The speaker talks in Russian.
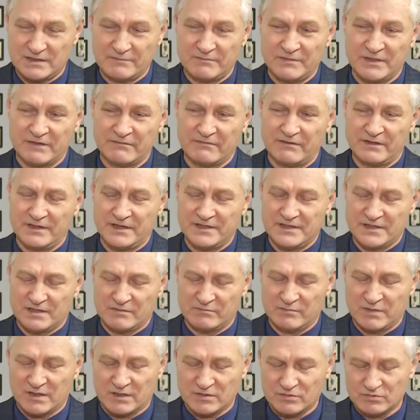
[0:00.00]
обновления
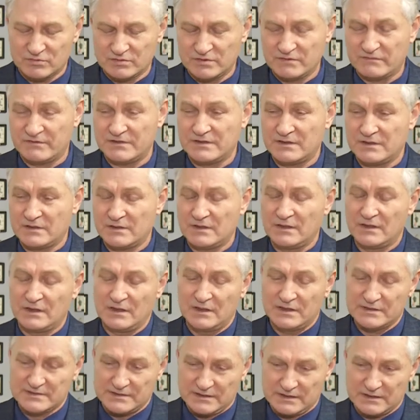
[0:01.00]
оборудования
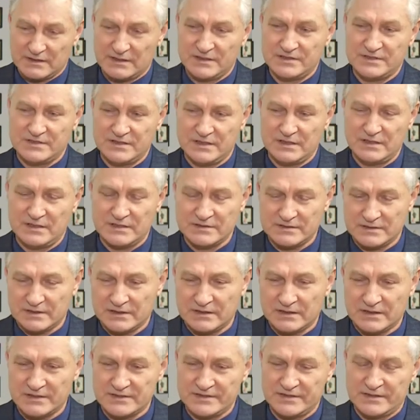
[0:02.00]
сокращалось,
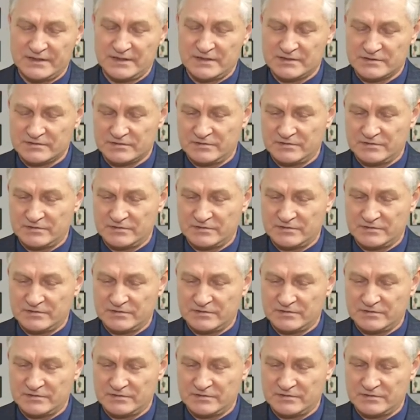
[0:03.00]
сокращалось.